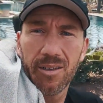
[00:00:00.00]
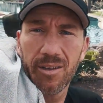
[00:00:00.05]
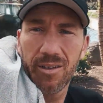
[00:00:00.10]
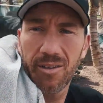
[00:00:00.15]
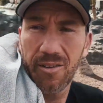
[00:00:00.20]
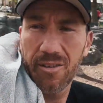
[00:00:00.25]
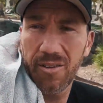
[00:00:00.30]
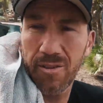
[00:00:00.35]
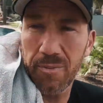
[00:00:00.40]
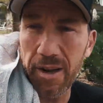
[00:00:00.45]

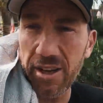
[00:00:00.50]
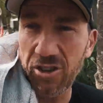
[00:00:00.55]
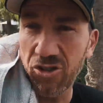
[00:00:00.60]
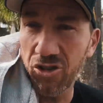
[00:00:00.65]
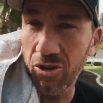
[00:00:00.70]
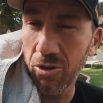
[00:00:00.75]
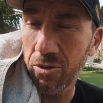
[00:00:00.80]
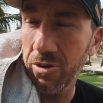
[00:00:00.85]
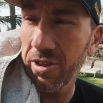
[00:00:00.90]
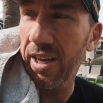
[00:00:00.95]
zwei
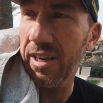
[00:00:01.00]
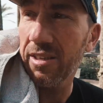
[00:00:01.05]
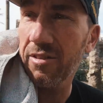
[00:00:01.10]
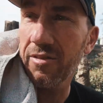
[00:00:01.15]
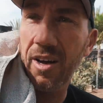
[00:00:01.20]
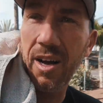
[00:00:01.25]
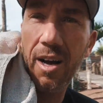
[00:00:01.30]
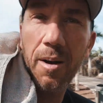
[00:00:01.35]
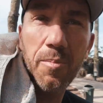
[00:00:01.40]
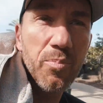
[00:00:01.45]
Stunden
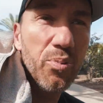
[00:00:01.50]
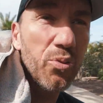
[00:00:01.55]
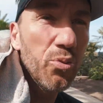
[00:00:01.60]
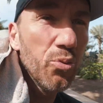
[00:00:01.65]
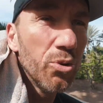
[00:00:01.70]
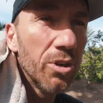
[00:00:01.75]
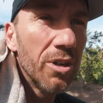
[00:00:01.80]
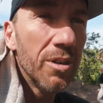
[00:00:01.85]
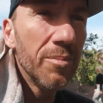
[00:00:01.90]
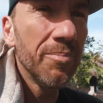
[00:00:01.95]
etwa am
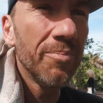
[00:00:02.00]
Pool.